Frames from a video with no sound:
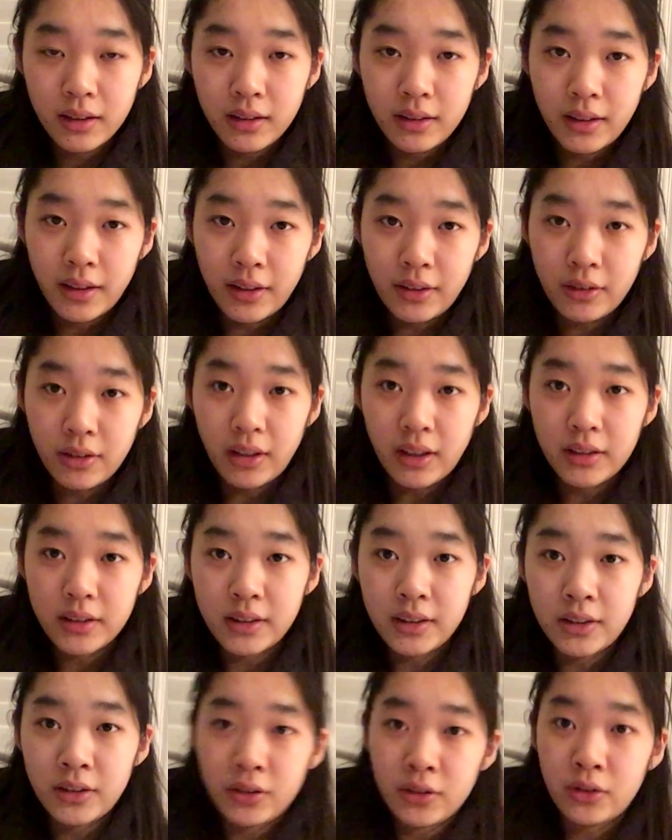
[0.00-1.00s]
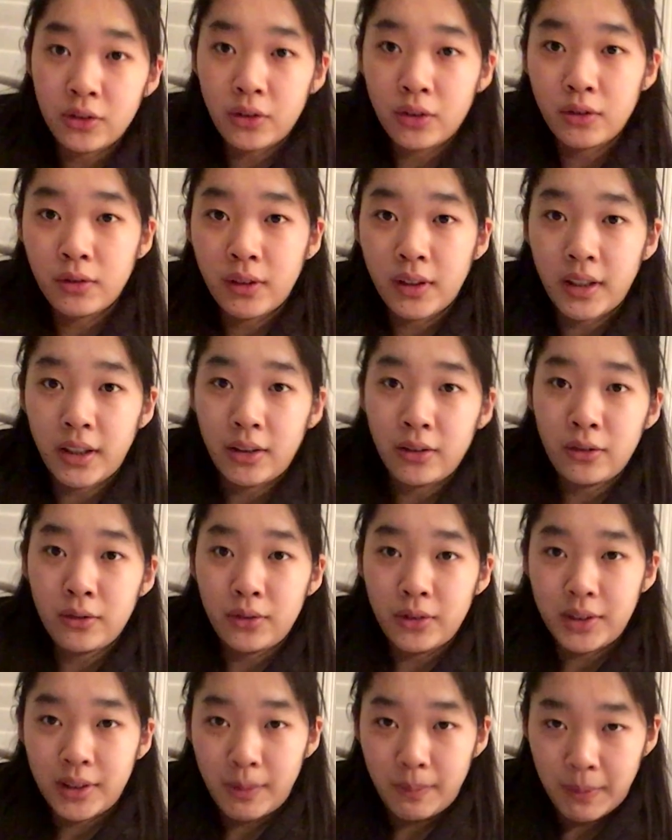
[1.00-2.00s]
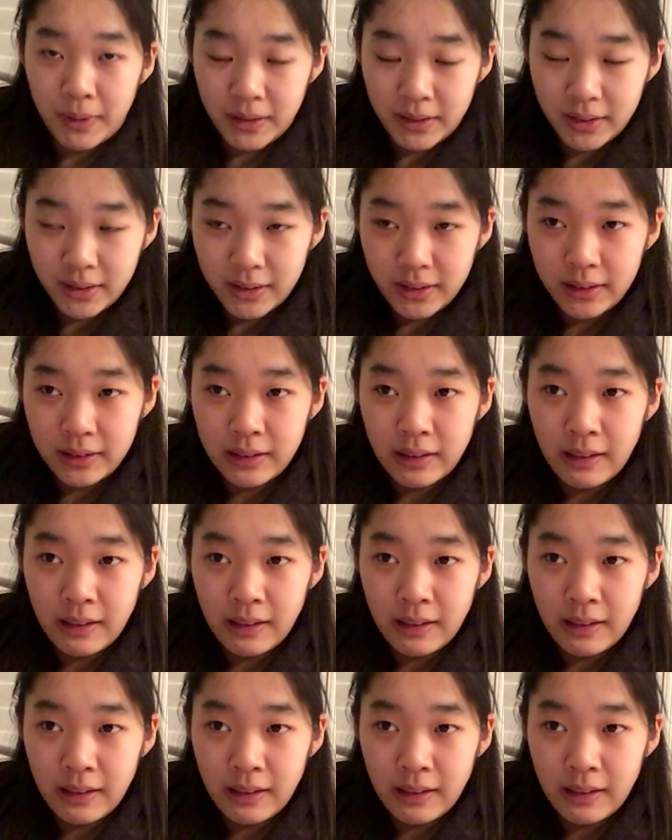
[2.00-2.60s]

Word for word: ていう感じでちょっと今日はケロッとしてます